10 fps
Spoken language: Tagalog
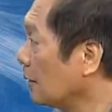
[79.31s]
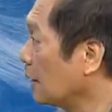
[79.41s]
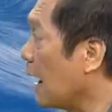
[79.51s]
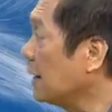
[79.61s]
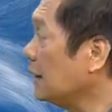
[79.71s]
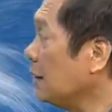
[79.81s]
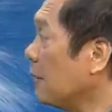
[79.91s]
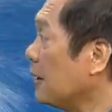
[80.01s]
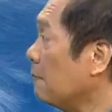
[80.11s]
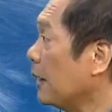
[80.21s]
kahit hindi
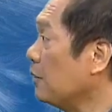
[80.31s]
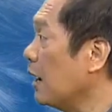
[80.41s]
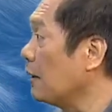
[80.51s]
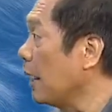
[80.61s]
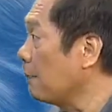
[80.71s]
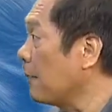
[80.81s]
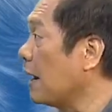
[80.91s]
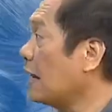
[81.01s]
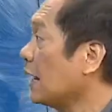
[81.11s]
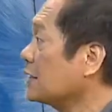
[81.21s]
maging bagyo yan, e eh,
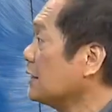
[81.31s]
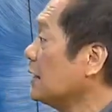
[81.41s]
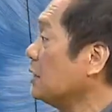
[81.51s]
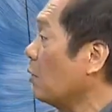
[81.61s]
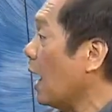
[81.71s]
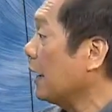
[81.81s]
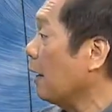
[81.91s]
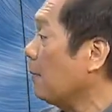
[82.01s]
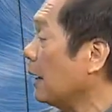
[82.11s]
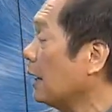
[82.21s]
palalakasin niya yung hanging
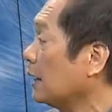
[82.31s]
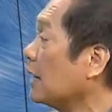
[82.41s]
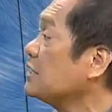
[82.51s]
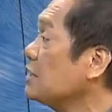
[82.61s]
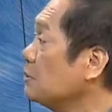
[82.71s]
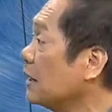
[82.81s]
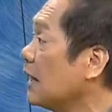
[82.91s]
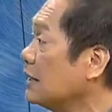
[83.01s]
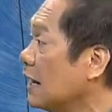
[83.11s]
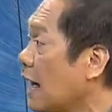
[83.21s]
habagat at yan yung
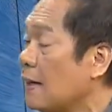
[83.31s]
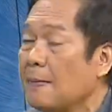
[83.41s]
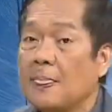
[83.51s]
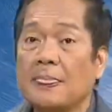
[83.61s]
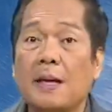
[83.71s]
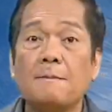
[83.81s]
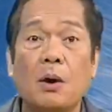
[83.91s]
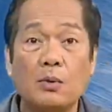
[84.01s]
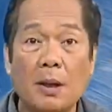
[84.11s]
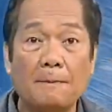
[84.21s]
magdadala ng
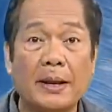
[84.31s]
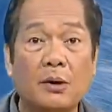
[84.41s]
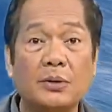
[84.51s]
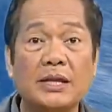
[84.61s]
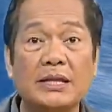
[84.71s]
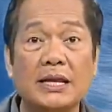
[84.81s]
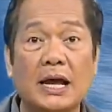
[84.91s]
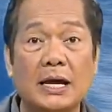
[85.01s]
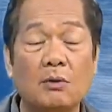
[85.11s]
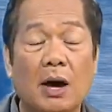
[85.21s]
maulang panahon, hindi
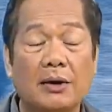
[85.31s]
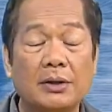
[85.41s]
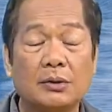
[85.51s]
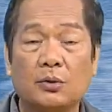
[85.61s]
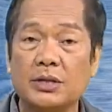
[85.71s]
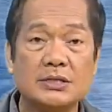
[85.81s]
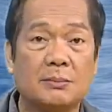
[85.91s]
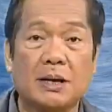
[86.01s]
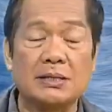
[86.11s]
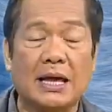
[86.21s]
lang ngayong araw ito, kundi
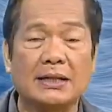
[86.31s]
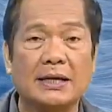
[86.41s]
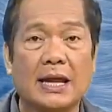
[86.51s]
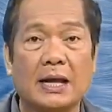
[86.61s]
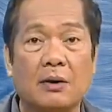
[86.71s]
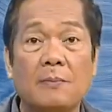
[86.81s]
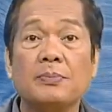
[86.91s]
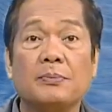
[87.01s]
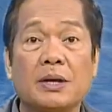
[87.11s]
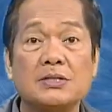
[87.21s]
sa mga darating na araw.
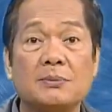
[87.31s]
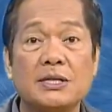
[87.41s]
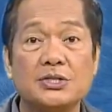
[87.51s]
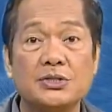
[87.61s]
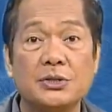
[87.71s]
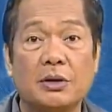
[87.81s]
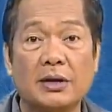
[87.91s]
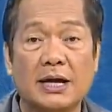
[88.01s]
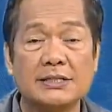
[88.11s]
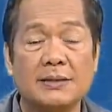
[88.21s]
Pero sa mga susunod na
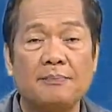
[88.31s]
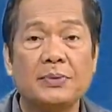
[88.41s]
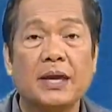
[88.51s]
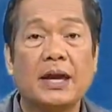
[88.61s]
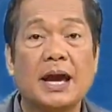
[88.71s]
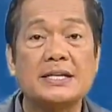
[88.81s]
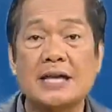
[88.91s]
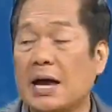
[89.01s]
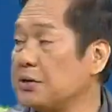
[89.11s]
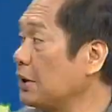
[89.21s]
oras, eh,
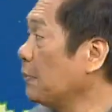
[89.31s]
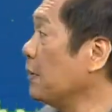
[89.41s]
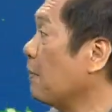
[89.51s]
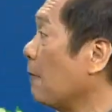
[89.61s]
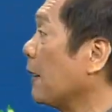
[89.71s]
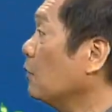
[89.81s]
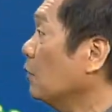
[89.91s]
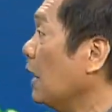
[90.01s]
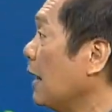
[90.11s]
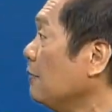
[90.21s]
asahan nyo na po yung mga
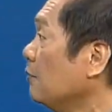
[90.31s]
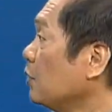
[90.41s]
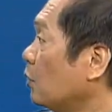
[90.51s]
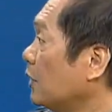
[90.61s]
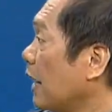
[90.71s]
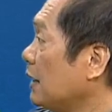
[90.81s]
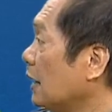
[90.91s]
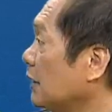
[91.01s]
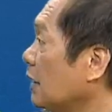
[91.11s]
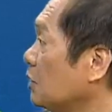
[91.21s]
pag-uulan. Unahin
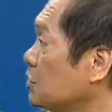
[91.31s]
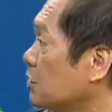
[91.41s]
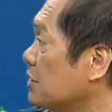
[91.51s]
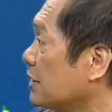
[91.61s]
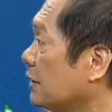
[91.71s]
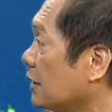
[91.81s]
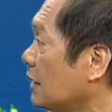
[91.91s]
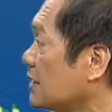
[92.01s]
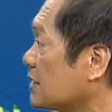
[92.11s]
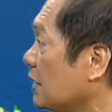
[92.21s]
natin ang Luzon,
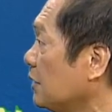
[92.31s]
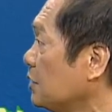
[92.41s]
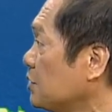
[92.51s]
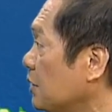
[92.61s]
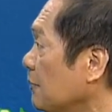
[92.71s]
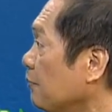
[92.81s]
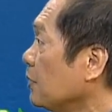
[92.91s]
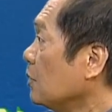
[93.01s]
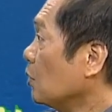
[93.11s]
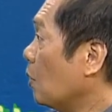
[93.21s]
Central at Southern Luzon.
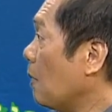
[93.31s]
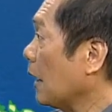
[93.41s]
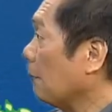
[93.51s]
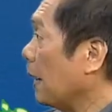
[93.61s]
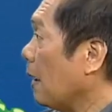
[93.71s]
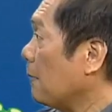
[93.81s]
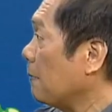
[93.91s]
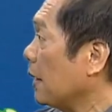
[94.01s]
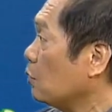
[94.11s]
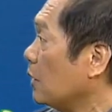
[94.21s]
Umaga pa
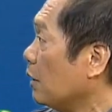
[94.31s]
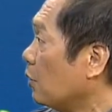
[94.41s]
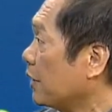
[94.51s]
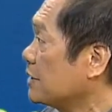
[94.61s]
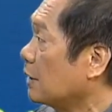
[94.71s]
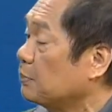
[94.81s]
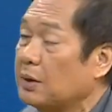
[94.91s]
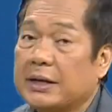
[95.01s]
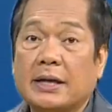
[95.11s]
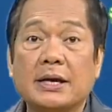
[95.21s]
lamang may kulay orange at
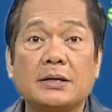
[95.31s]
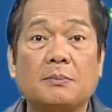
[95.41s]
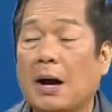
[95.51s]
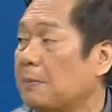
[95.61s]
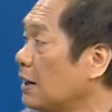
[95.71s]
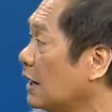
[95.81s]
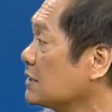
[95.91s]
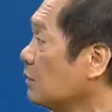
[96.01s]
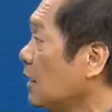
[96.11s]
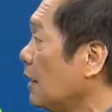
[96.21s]
pula na. Yan yung mga
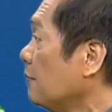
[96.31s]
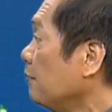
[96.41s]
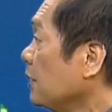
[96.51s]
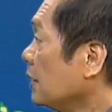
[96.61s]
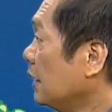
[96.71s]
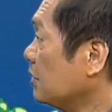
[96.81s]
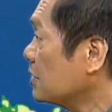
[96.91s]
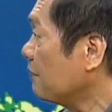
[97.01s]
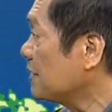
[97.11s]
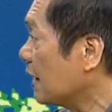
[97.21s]
malalakas na ulan. Dito
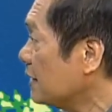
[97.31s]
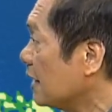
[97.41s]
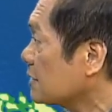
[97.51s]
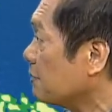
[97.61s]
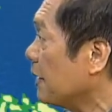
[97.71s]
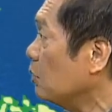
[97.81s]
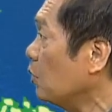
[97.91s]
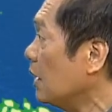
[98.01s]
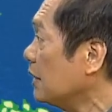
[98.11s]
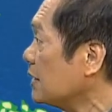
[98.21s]
sa Visayas, may
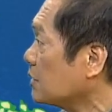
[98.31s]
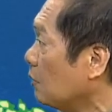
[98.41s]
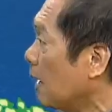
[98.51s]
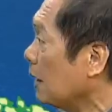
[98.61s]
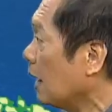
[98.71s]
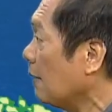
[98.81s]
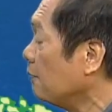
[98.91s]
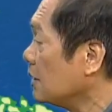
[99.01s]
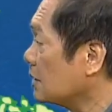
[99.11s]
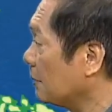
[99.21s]
ulan din sa umaga.
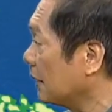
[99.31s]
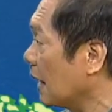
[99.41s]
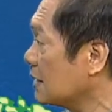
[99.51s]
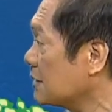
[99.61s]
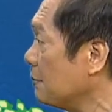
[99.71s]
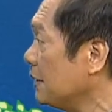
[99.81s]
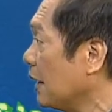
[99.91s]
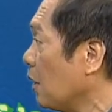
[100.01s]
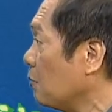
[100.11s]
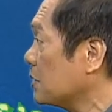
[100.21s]
Samantalang sa
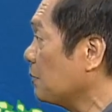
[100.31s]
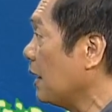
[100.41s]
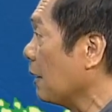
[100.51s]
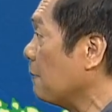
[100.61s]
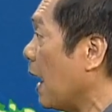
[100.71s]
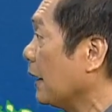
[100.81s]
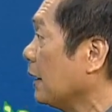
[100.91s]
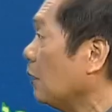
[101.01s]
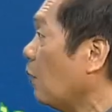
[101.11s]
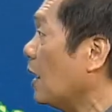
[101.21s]
Mindanao, mas malaking
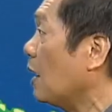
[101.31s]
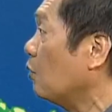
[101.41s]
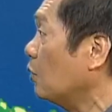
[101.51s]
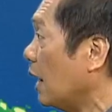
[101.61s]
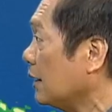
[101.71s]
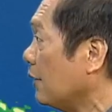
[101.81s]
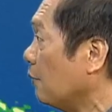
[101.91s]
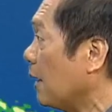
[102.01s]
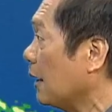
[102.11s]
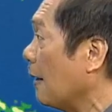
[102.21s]
bahagi, walang ulan
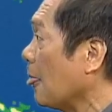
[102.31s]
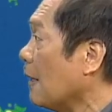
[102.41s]
ngayong umaga.